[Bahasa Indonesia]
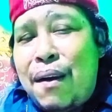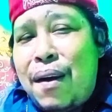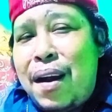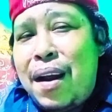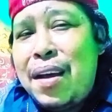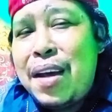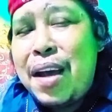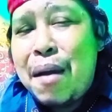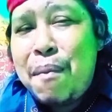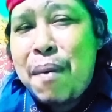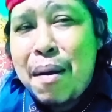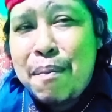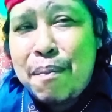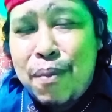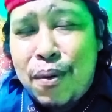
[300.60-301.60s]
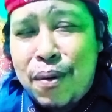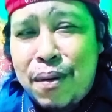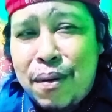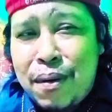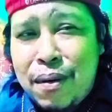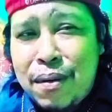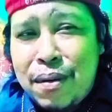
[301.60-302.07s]
oleh siapapun
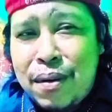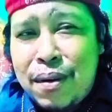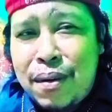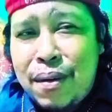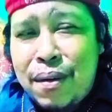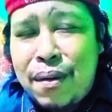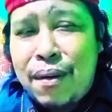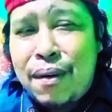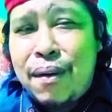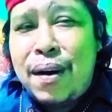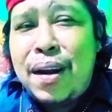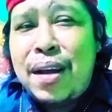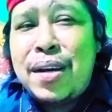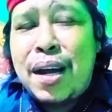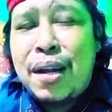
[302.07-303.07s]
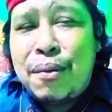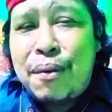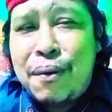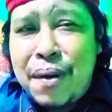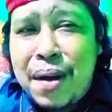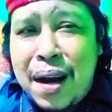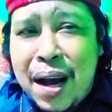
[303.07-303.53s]
oleh satu
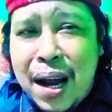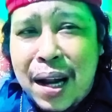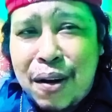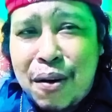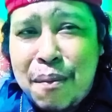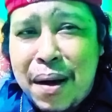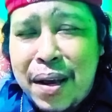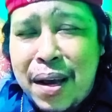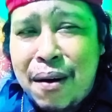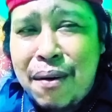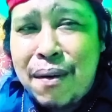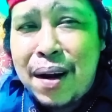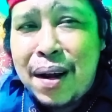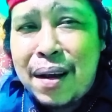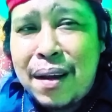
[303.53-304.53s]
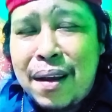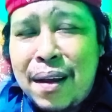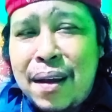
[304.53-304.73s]
orang atau banyak orang